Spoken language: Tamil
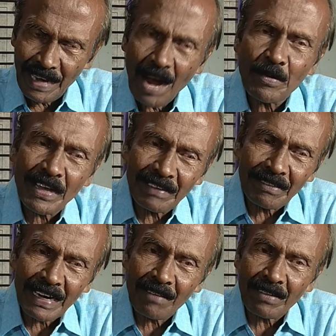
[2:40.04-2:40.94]
அப்படியே
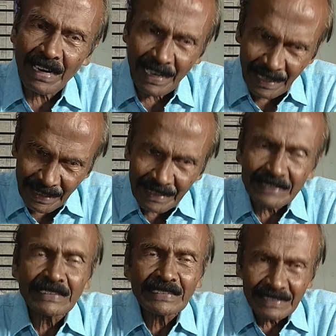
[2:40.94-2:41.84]
வர்றவங்கெல்லாம்
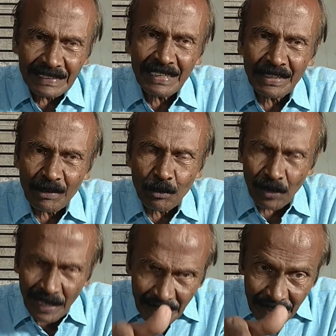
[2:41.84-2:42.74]
இந்த
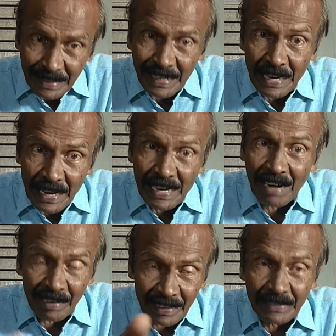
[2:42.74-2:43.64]
ஊரில் இந்த
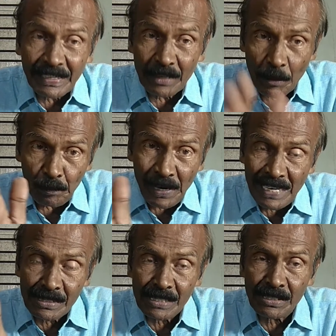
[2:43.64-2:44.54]
ஏரியாவில் தான் இந்த
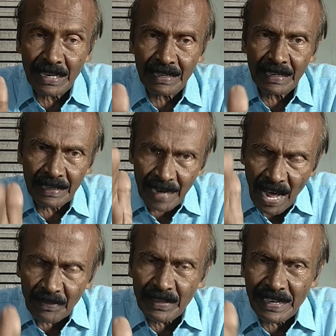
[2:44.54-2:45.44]
பிளேசஸ் என்கின்ற
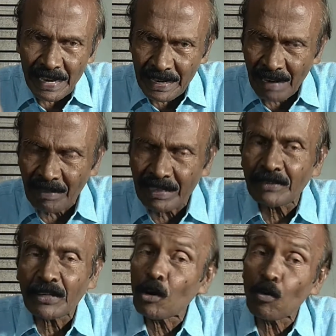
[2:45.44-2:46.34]
அந்த ஏரியாவில்
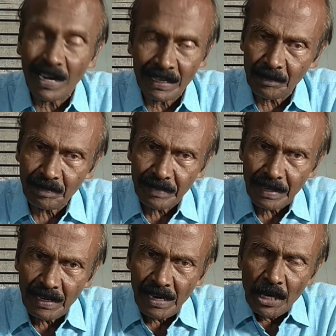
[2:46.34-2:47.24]
தான் தங்குவாங்க
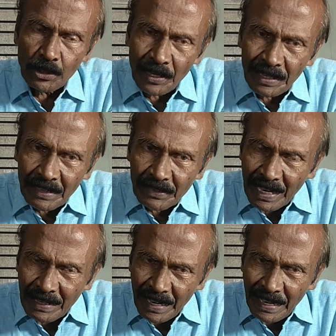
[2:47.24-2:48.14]
ஸோ இந்த
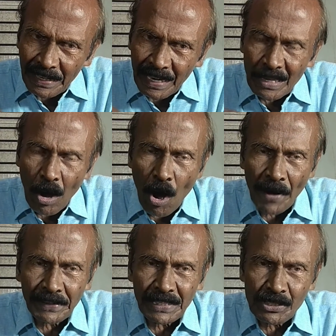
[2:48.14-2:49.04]
தங்குகின்ற இந்த
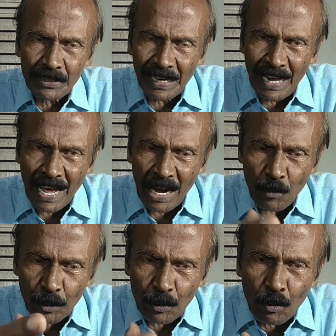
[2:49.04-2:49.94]
ஆர்டிஸ்ட் எல்லாம்
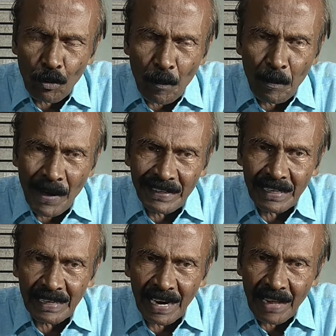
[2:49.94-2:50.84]
ஒரு குரூப்பாக
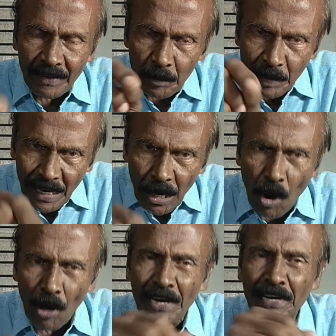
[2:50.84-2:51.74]
இருக்கிறதுனால அதுக்கு பேர்
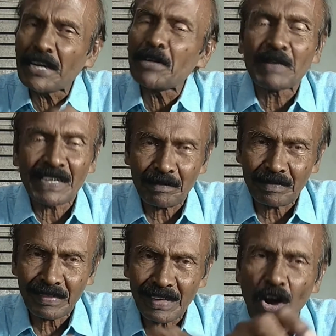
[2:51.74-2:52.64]
காலனின்னு பேர்
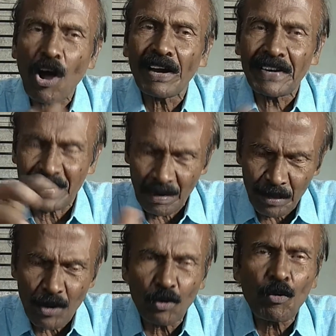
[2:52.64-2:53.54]
காலனி
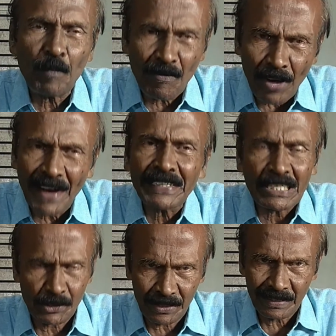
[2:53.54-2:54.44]
அப்படின்னா குரூப் ஆஃப்
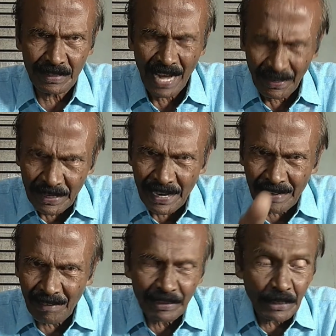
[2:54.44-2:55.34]
ஆர்டிஸ்ட் அந்த
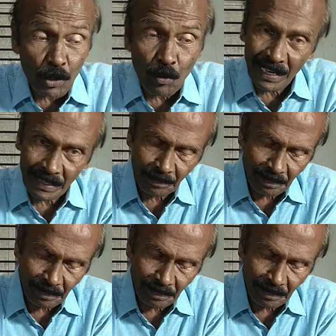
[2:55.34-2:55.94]
ஏரியாவில் தங்குவாங்க